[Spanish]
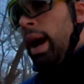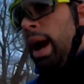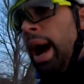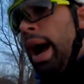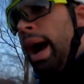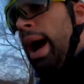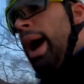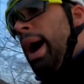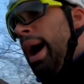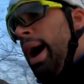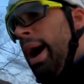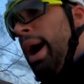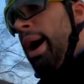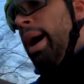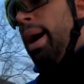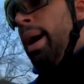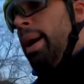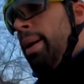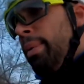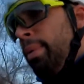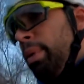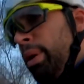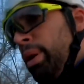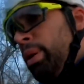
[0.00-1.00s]

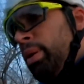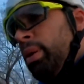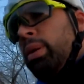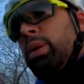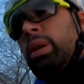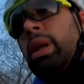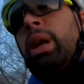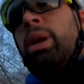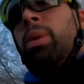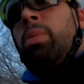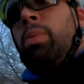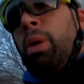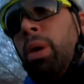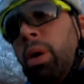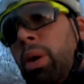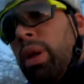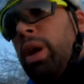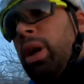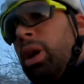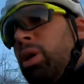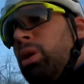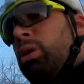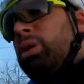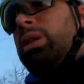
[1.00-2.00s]
a bueno, tener un poco
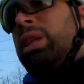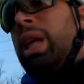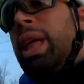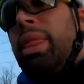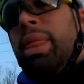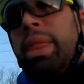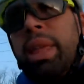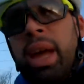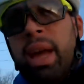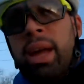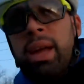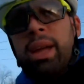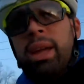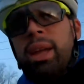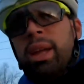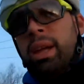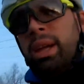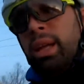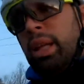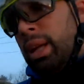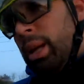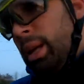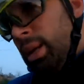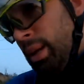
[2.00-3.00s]
de constancia
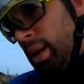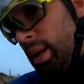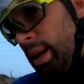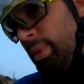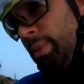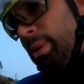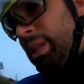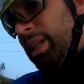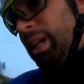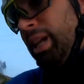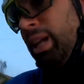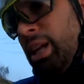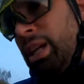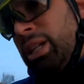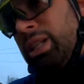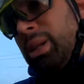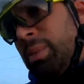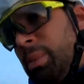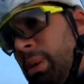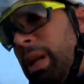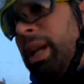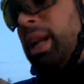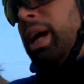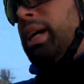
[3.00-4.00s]
y a meterle
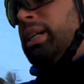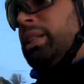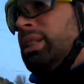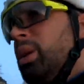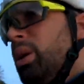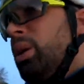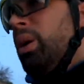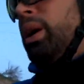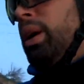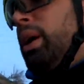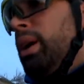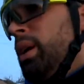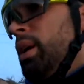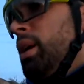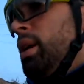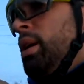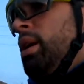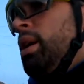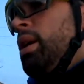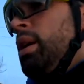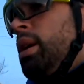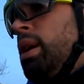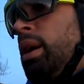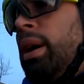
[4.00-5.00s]
disciplina a esto, que
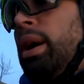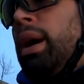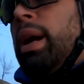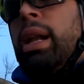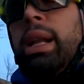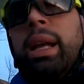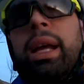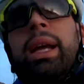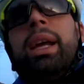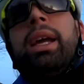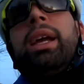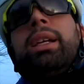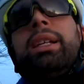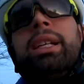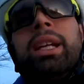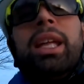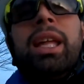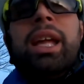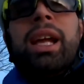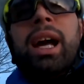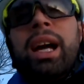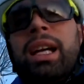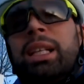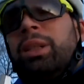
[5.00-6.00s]
el que se
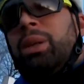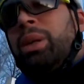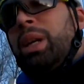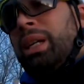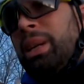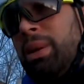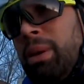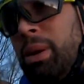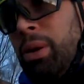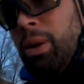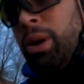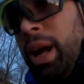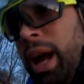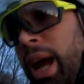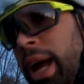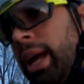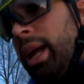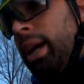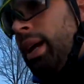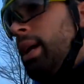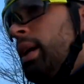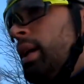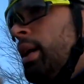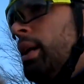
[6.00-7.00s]
dedica a esto ya sabéis lo que hay.